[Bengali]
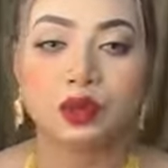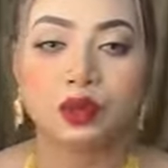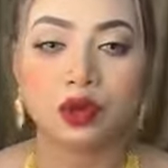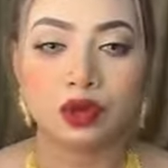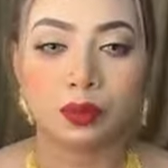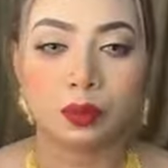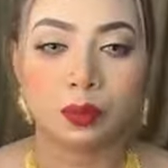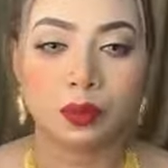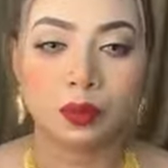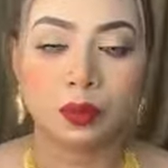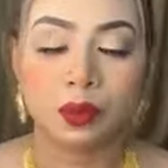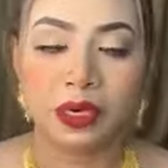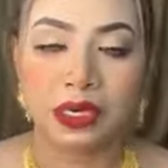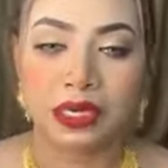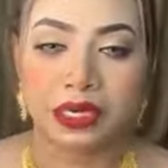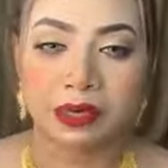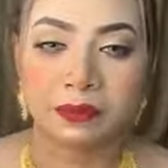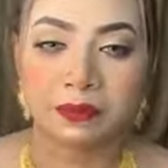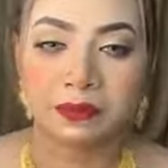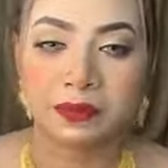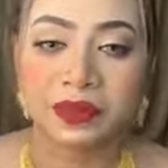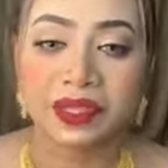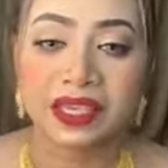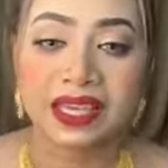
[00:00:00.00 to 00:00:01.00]
শুরু করব বলেন
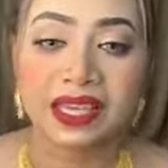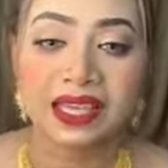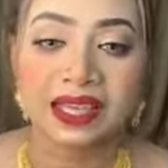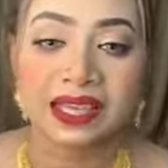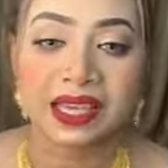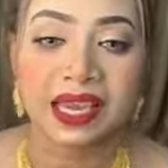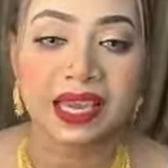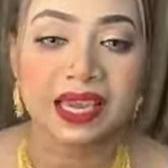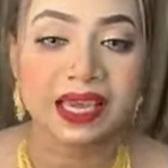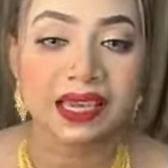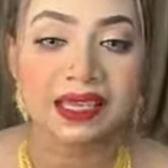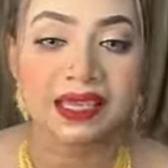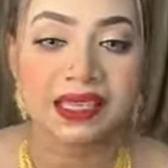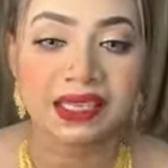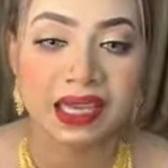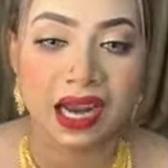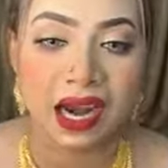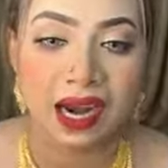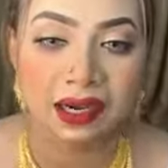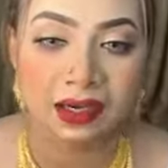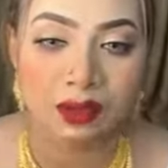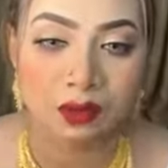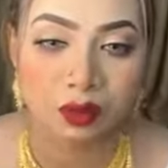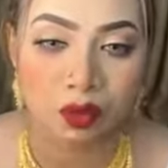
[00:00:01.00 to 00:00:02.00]
কি থেকে
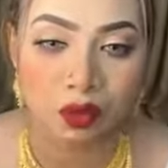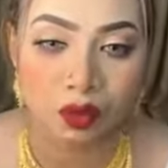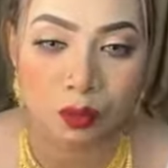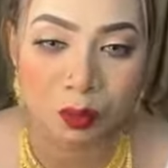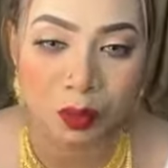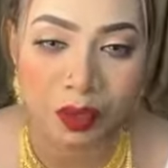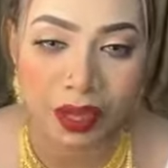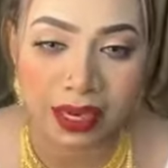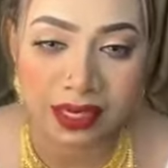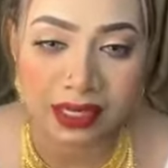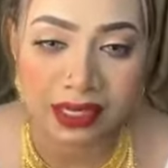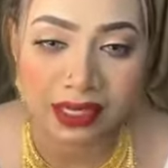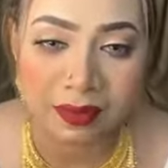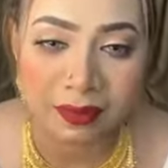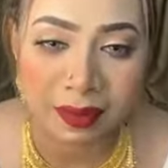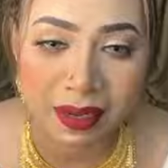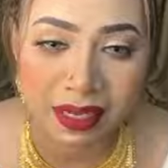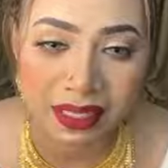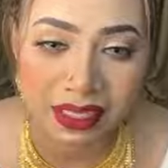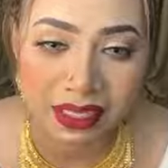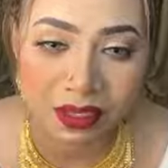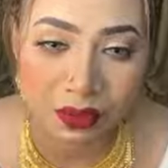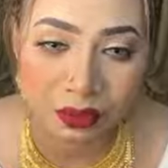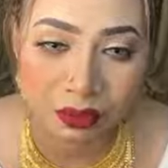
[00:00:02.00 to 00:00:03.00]
স্টার্ট করব একটা
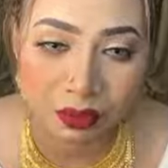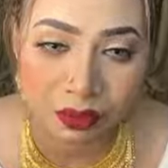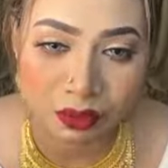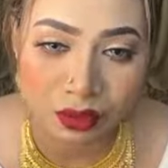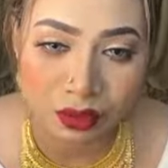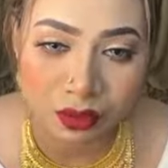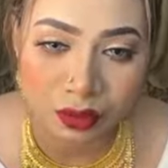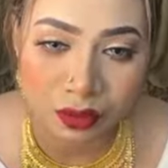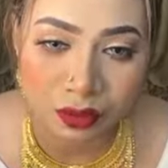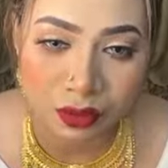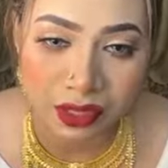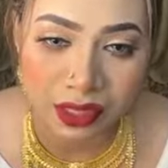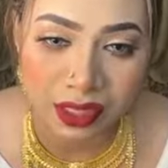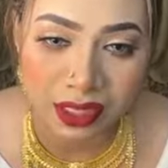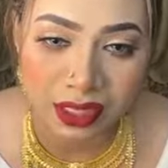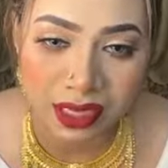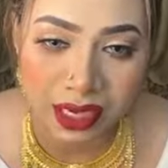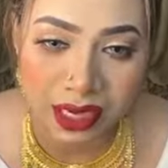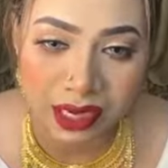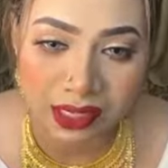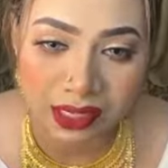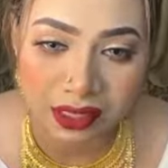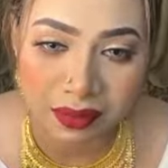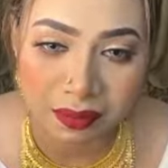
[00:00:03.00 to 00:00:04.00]
বাচ্চা অসুস্থ হয়ে
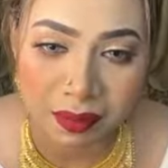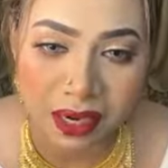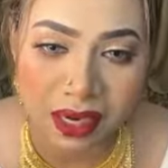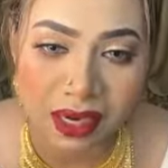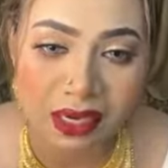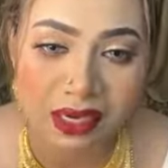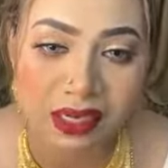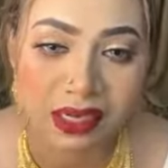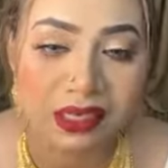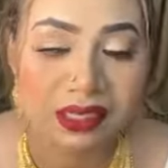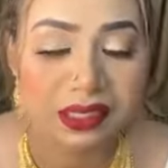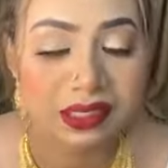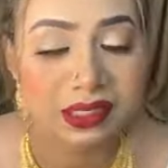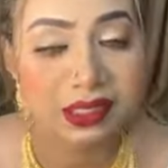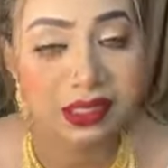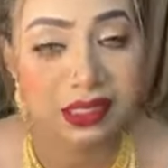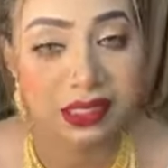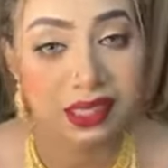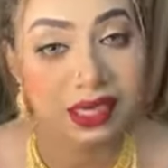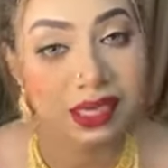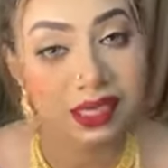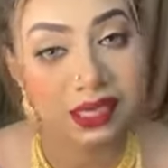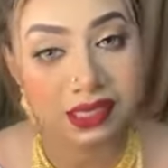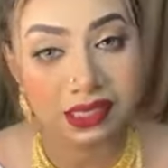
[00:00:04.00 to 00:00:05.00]
যে একটা মায়ের
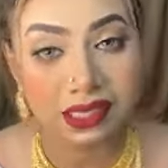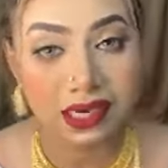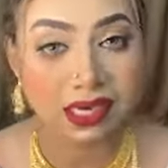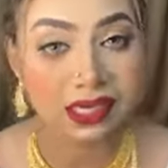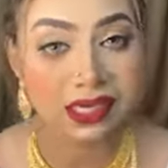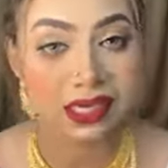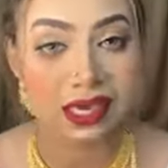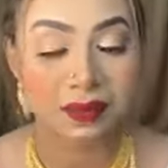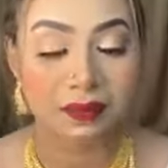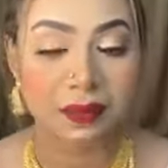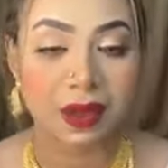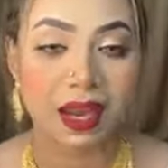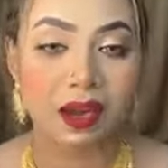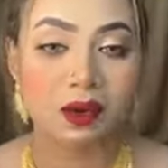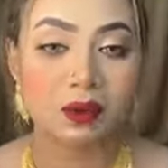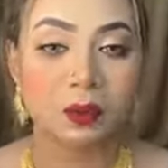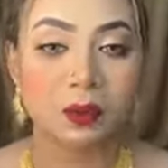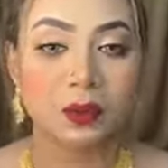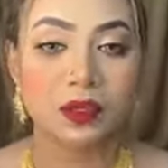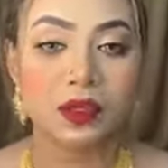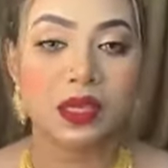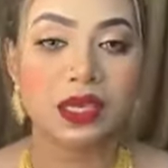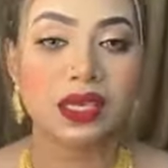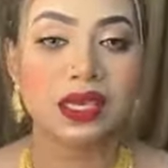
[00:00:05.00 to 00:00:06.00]
সেটাই মায়ের
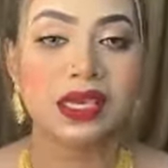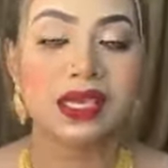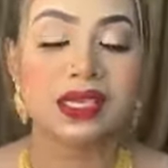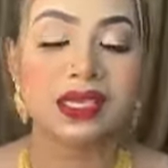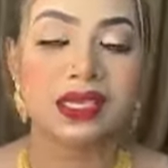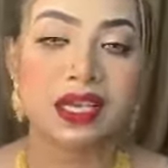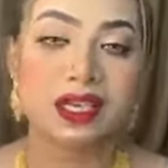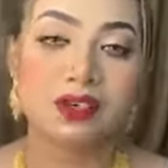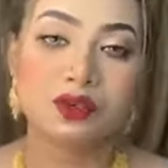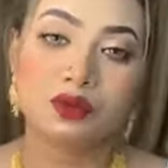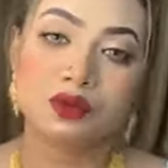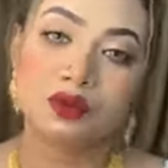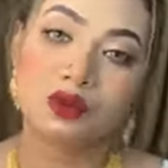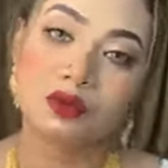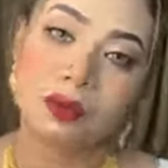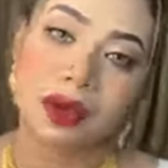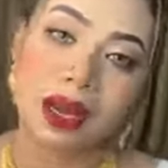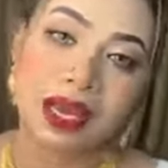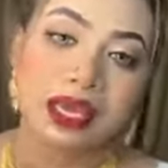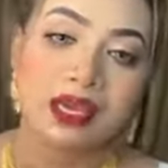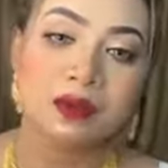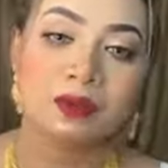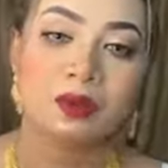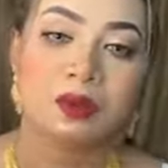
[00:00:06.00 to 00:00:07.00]
উপর দিক কি যায় শুধু
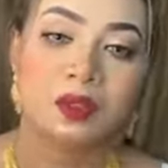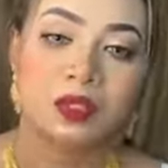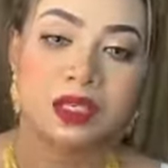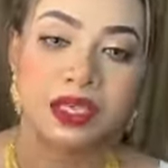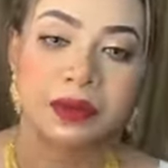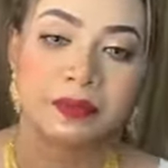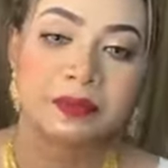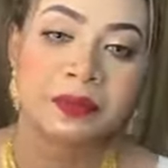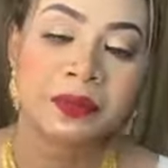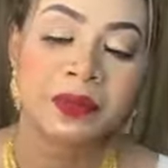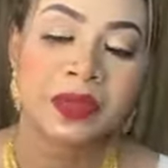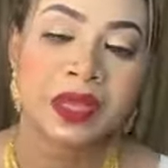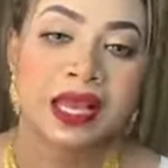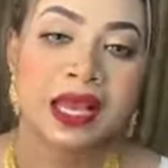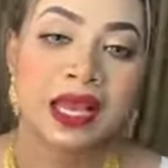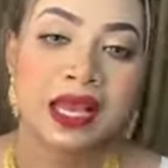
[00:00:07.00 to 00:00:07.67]
মাই বোঝে